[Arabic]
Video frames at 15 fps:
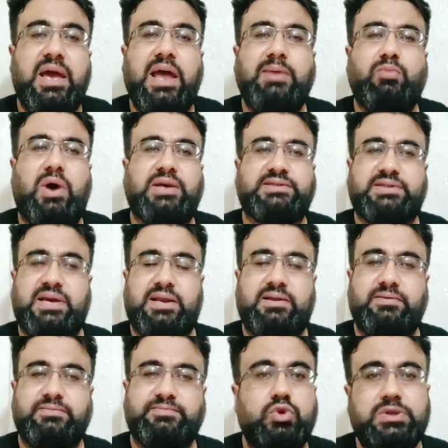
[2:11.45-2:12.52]
المعسكر
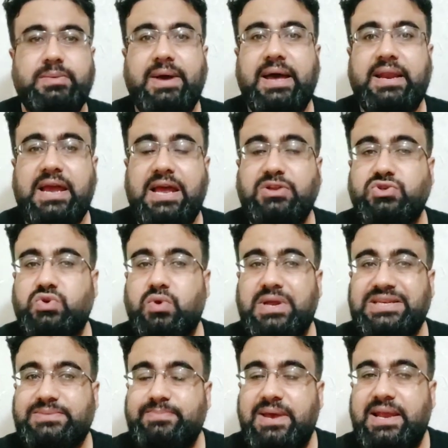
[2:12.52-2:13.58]
وطبعا راح نذكر
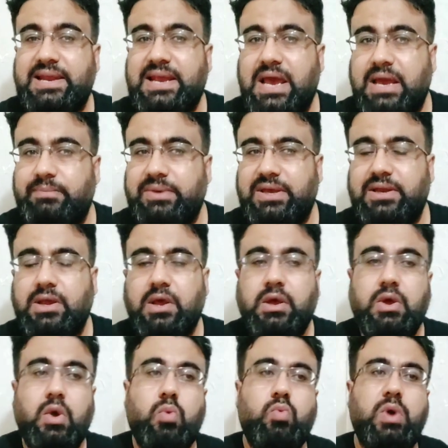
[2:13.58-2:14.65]
أسماء اللاعبين
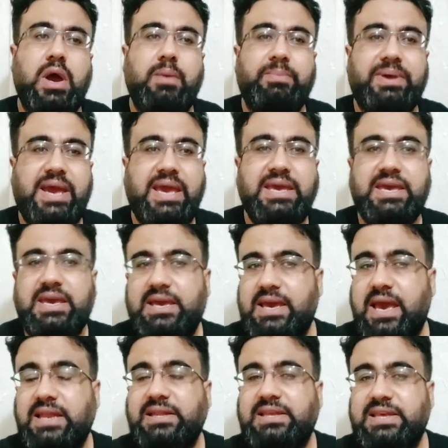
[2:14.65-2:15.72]
وبأي
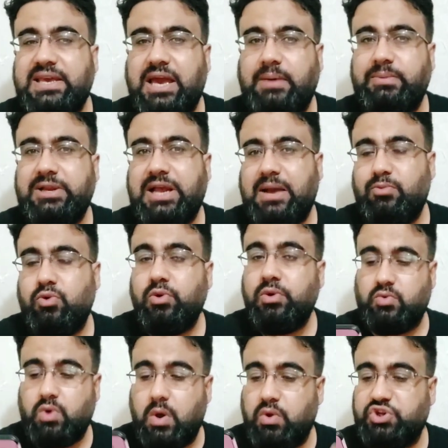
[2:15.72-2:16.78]
أندية عم بيلعبوا
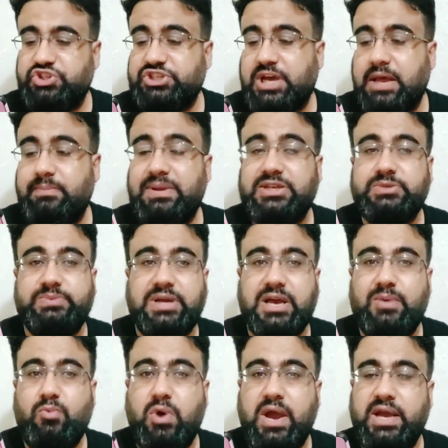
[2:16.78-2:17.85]
وأول شيء راح نبلش
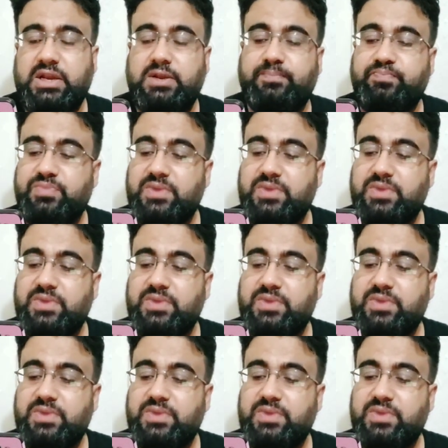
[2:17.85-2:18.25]
برقم واحد